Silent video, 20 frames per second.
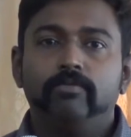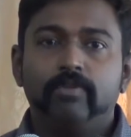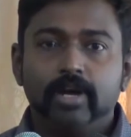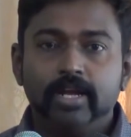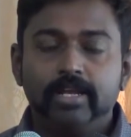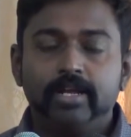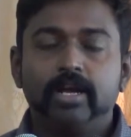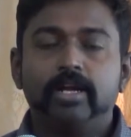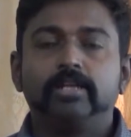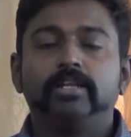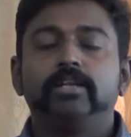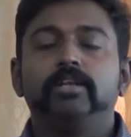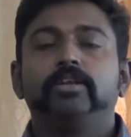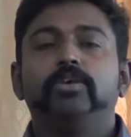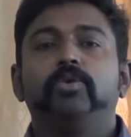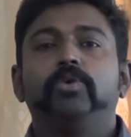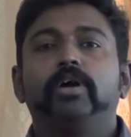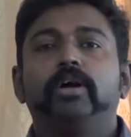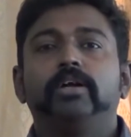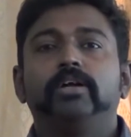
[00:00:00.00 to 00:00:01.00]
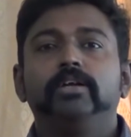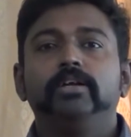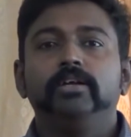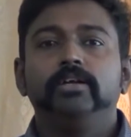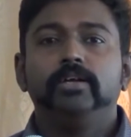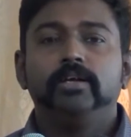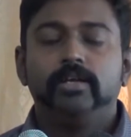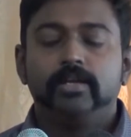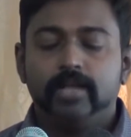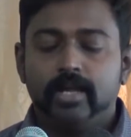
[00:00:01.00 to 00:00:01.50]
வழிகாட்டலினூடாக
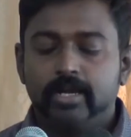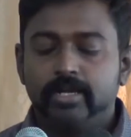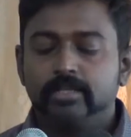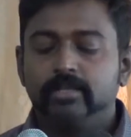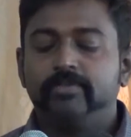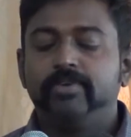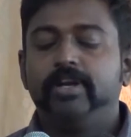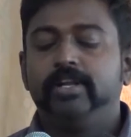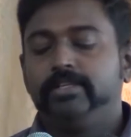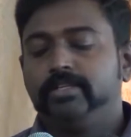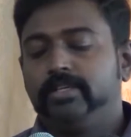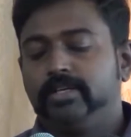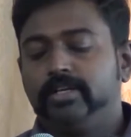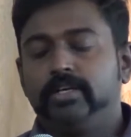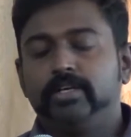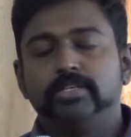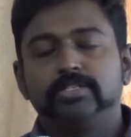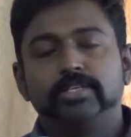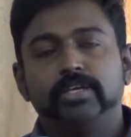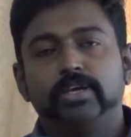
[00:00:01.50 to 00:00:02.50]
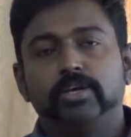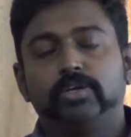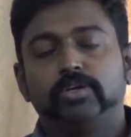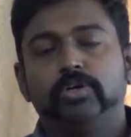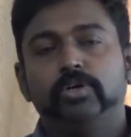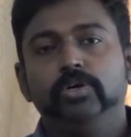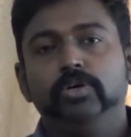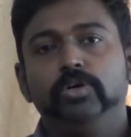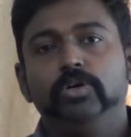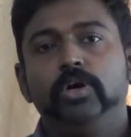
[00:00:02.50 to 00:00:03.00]
நாங்கள் இந்த வேலைத்திட்டங்களை செய்ய
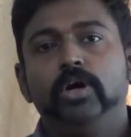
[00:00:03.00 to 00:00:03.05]
இருக்கோம்